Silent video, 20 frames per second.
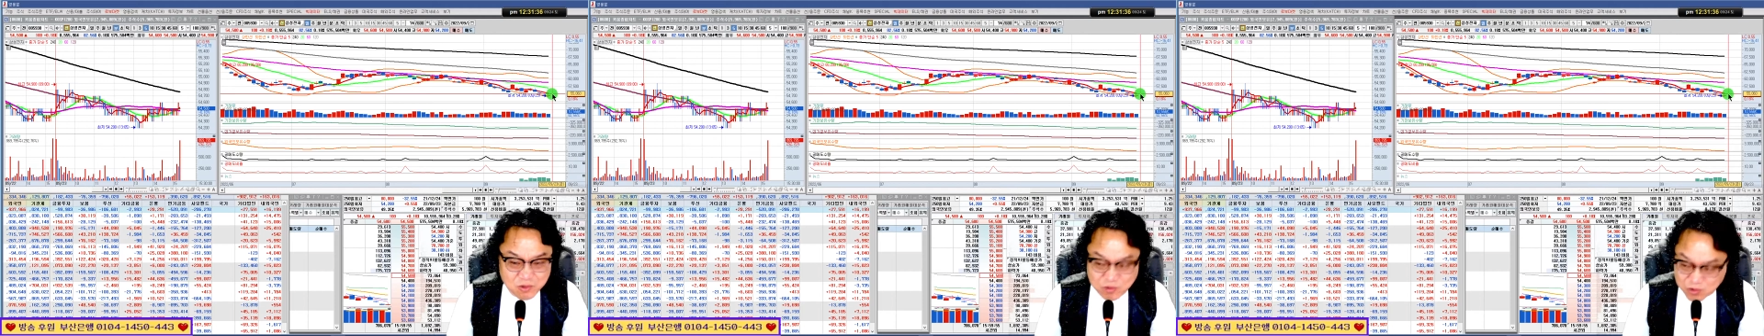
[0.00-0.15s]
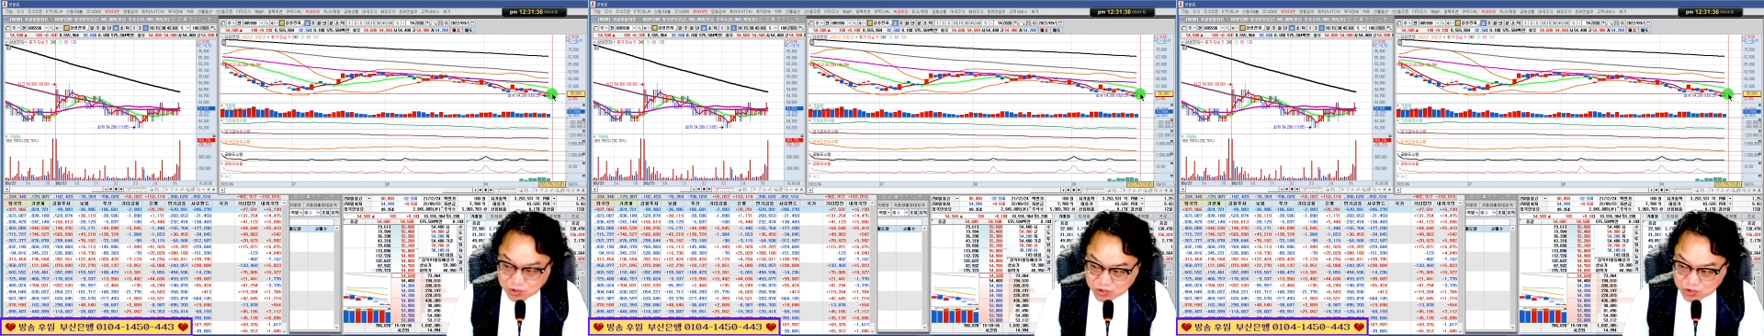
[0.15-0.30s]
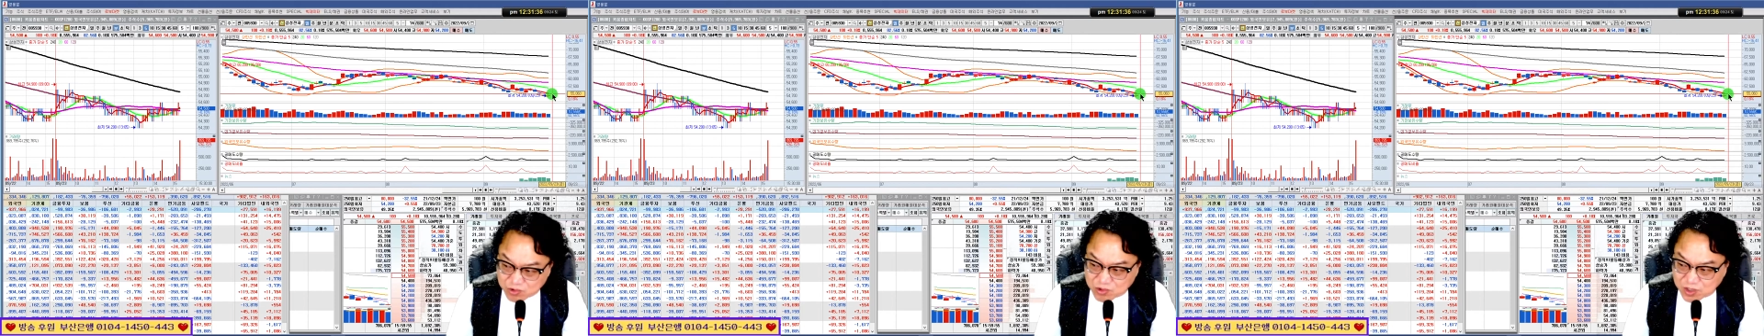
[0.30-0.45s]

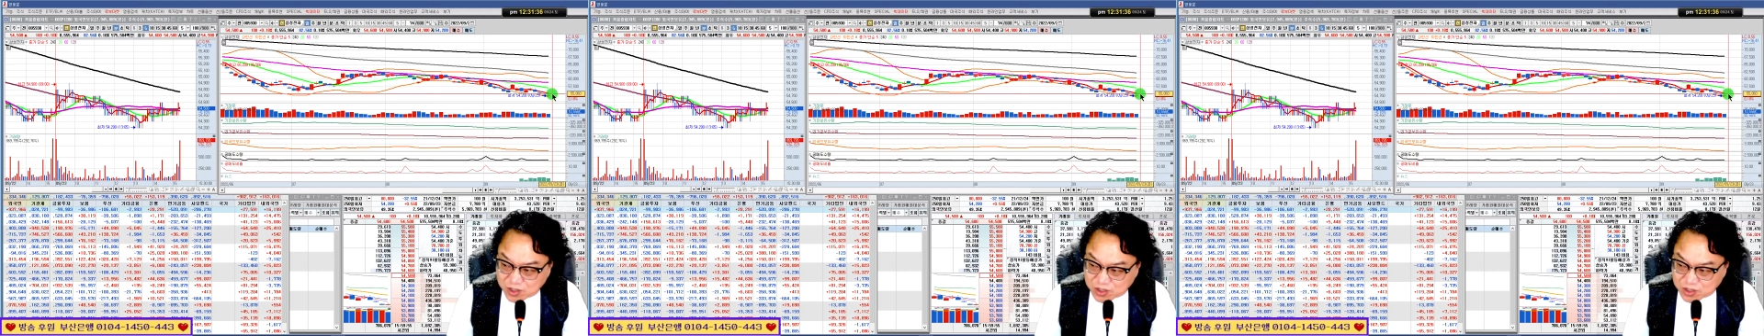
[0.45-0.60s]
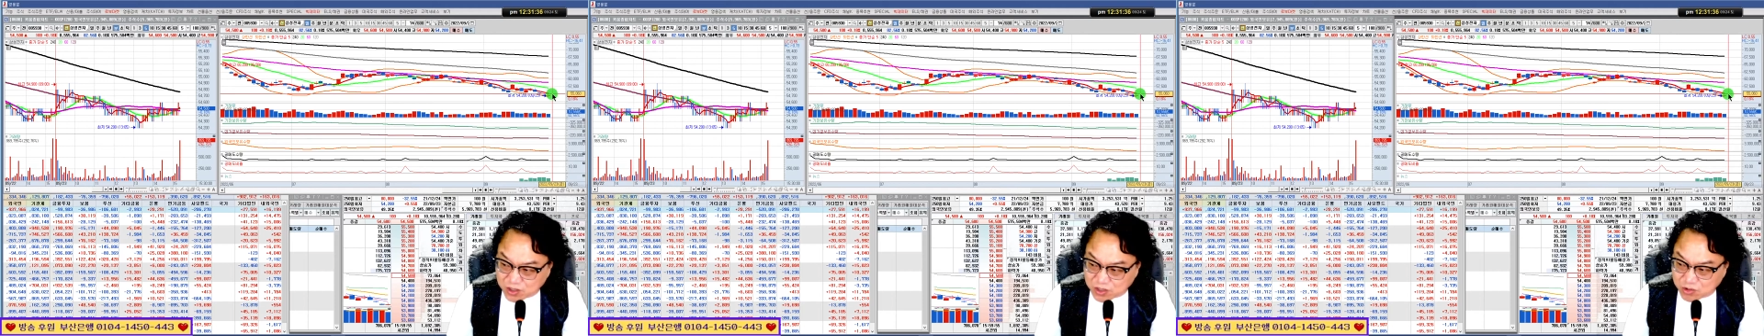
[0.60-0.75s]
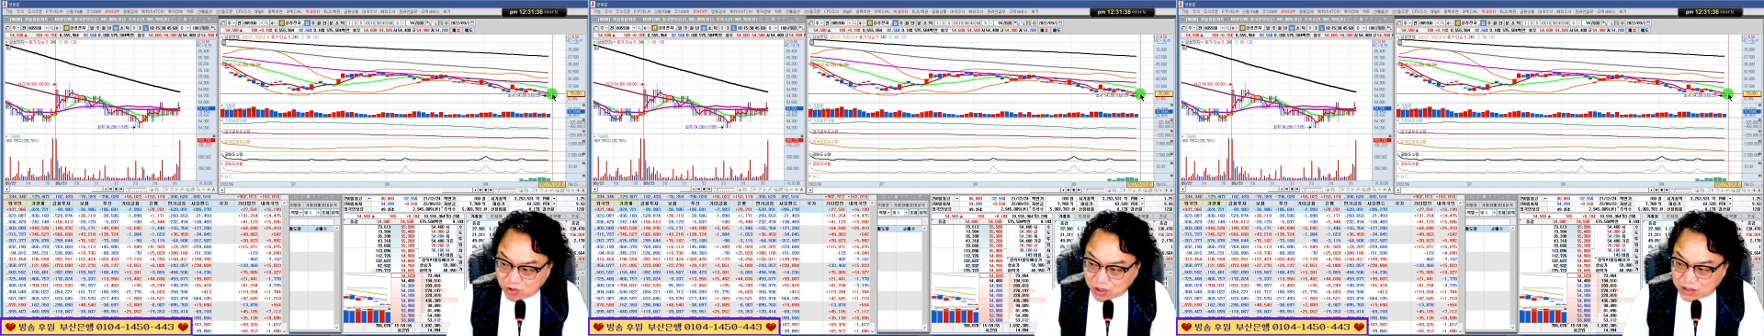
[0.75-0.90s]
준 거지
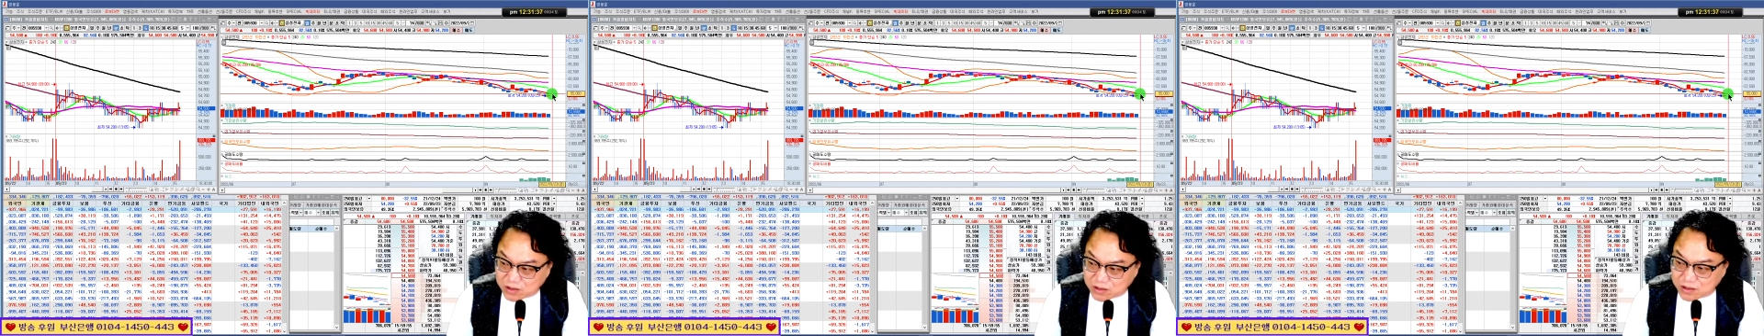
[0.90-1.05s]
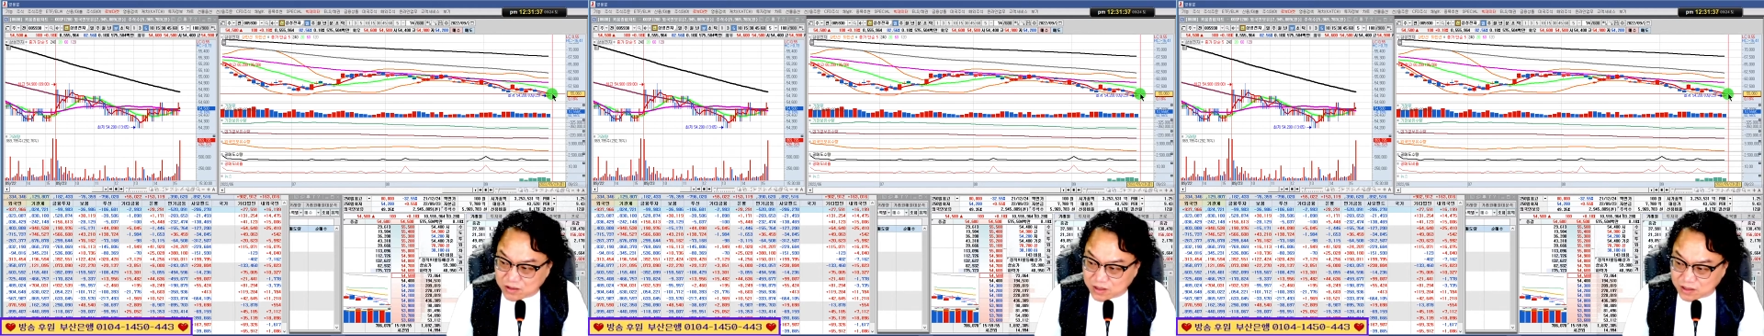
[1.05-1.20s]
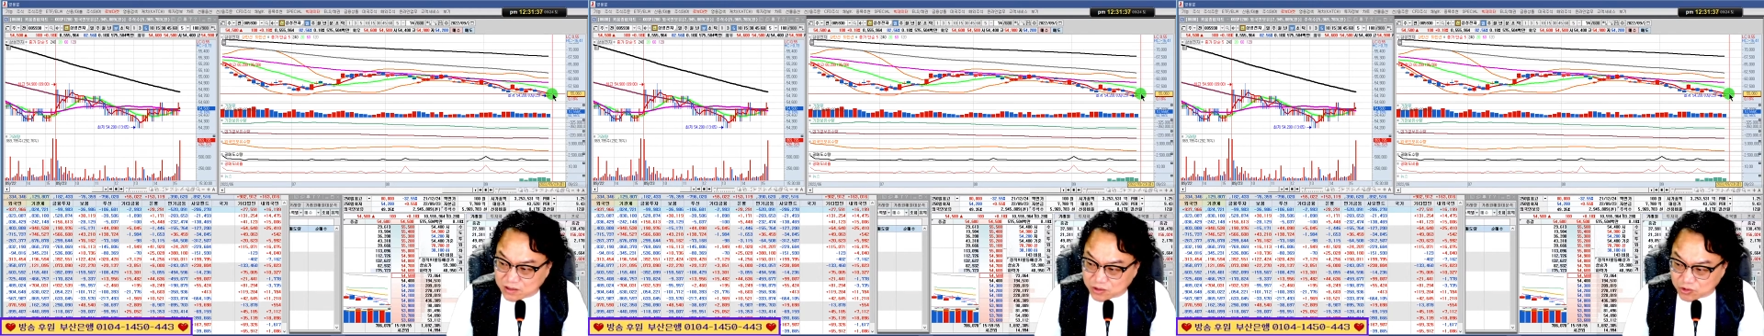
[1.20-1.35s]
좋아서
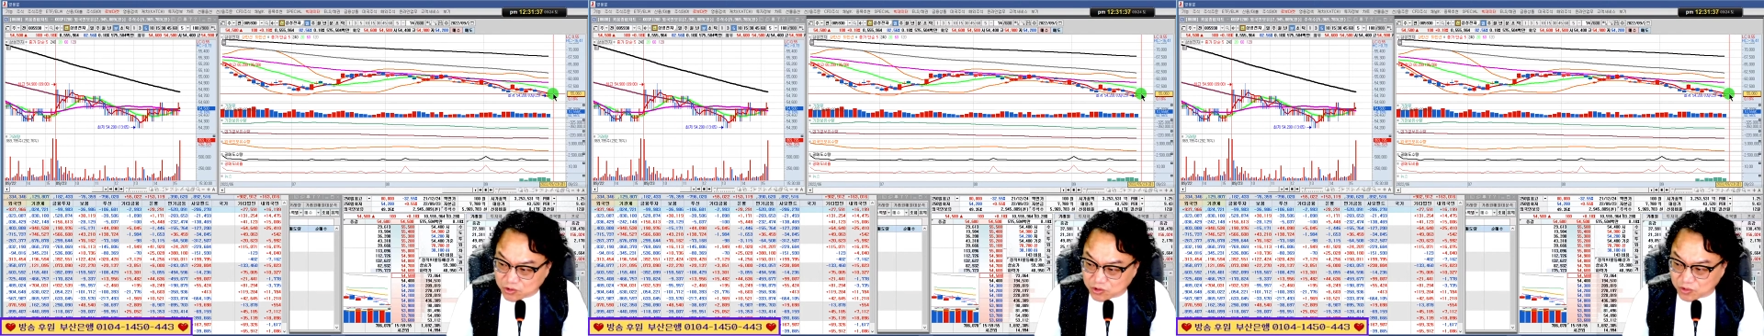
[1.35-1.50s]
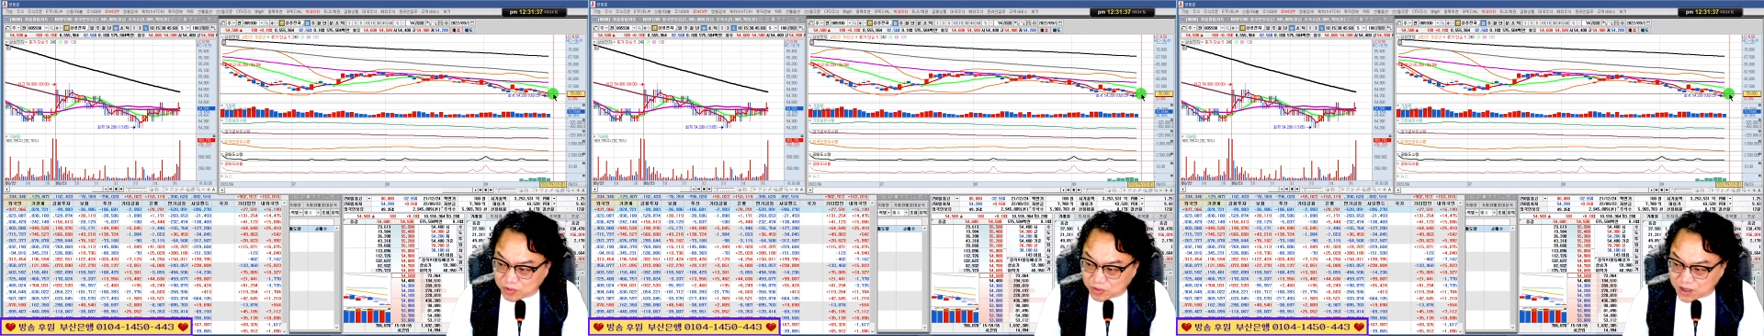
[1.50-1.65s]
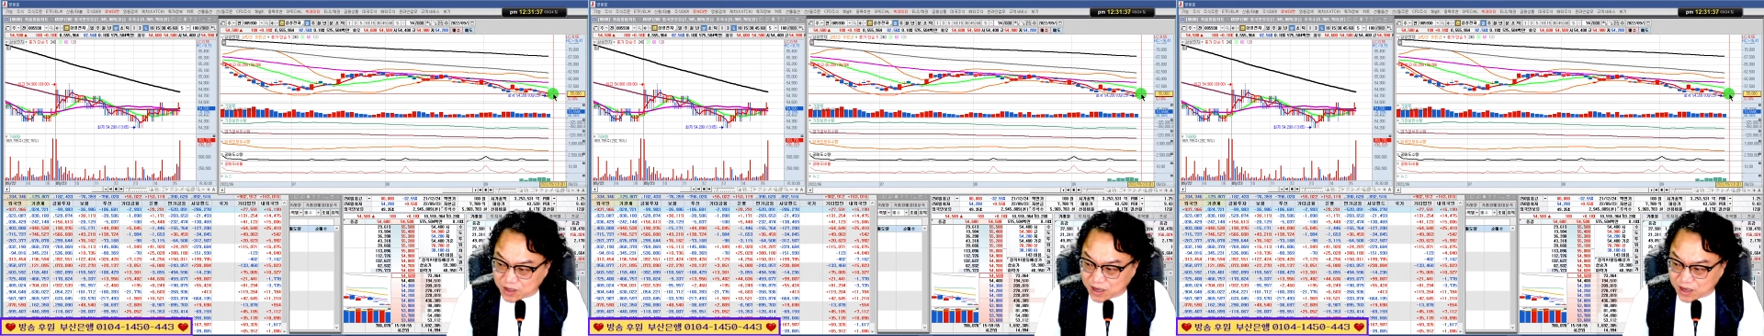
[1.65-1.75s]
그냥 수도한 거